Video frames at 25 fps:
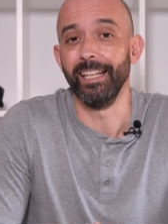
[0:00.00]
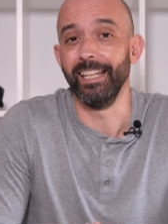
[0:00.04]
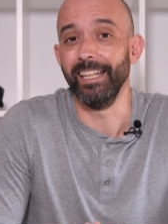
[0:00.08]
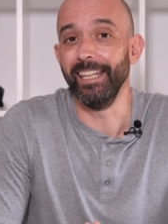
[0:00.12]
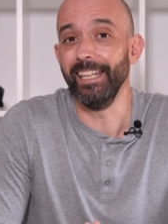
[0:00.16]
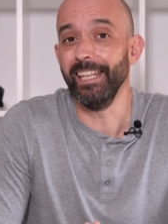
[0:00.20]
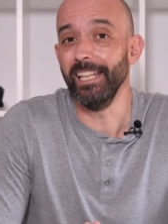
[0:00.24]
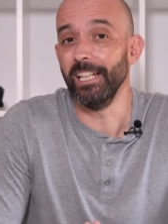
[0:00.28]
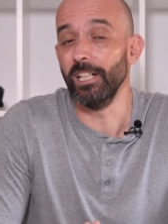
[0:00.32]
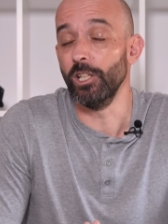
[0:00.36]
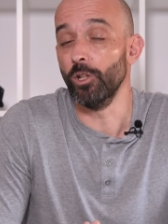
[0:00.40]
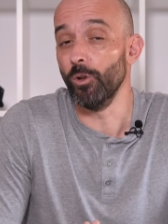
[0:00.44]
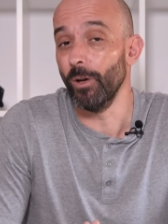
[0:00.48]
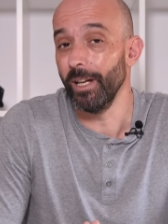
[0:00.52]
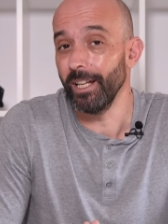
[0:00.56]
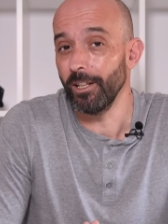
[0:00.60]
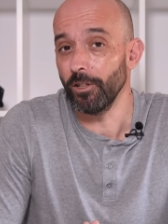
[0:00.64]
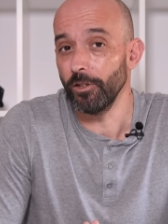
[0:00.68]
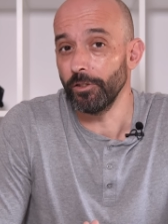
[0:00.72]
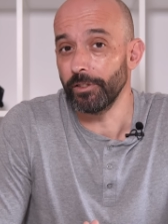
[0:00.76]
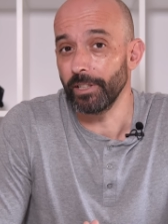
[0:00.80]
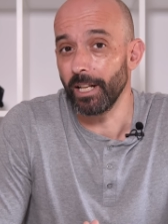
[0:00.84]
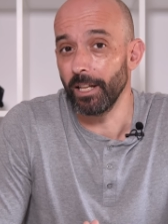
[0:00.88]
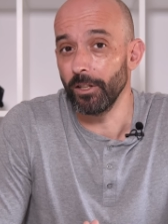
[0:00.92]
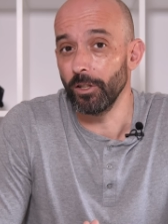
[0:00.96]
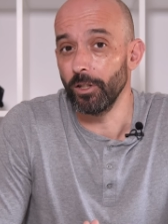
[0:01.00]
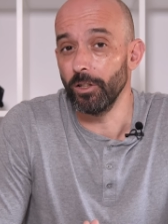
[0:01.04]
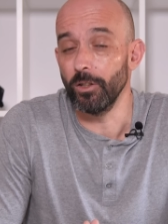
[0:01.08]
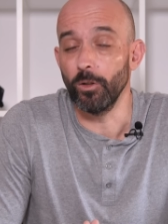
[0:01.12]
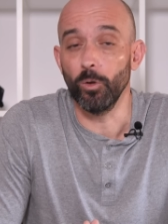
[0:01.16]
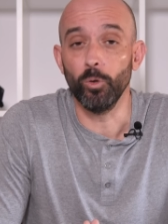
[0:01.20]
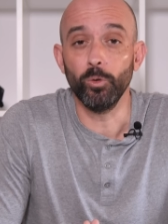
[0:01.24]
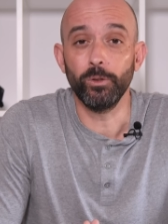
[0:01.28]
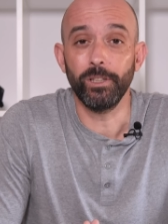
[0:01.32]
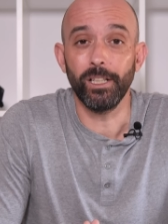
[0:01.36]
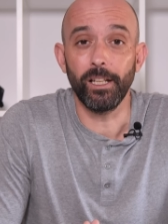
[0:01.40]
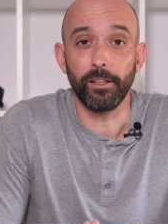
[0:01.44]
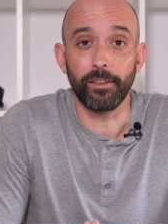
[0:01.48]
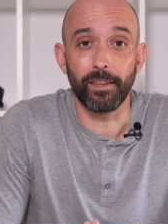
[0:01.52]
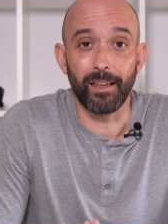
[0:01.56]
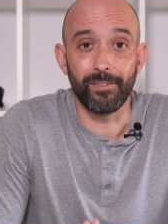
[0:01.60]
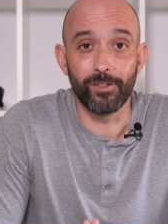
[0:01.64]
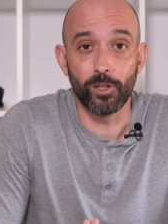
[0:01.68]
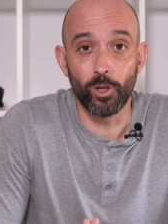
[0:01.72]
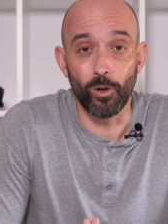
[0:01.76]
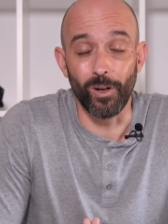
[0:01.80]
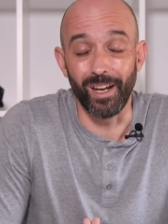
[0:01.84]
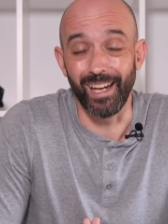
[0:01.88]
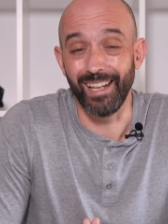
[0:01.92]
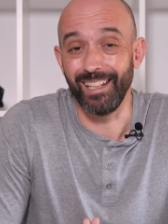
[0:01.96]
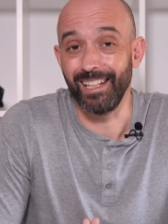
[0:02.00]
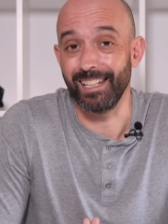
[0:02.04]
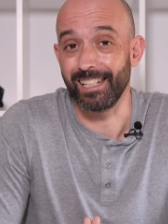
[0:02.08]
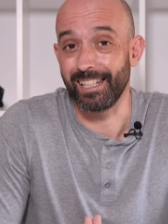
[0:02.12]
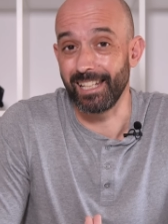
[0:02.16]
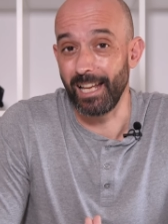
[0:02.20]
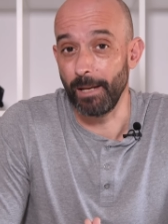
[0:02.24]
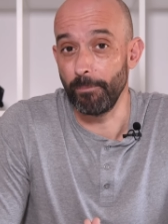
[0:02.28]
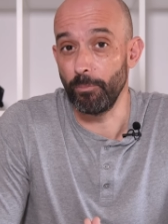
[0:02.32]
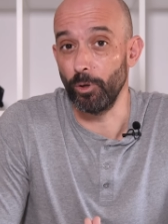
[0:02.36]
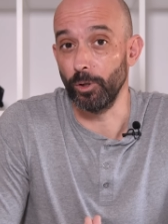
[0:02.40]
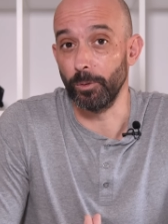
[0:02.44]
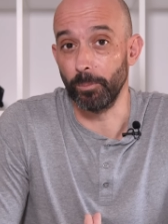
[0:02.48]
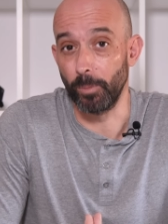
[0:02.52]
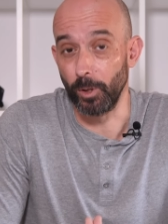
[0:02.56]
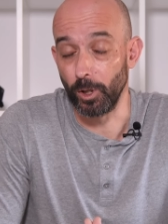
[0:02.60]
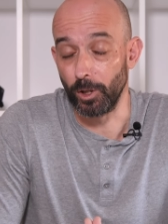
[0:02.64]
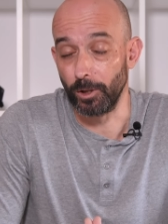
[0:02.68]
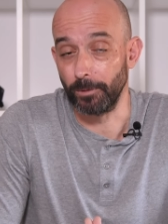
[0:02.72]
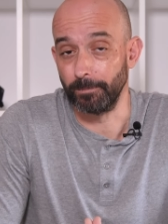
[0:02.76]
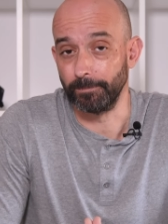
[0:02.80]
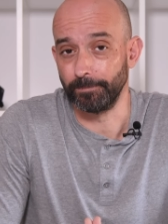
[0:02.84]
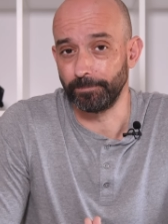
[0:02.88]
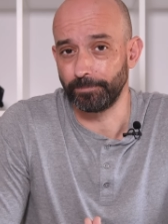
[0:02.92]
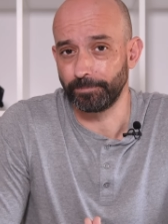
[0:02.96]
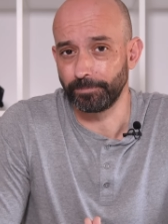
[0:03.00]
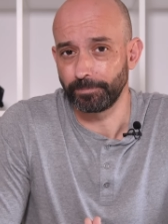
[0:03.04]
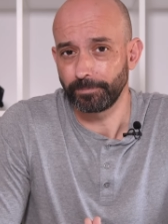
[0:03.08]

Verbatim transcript: Y lo he encontrado utilizando el Slypod Pro.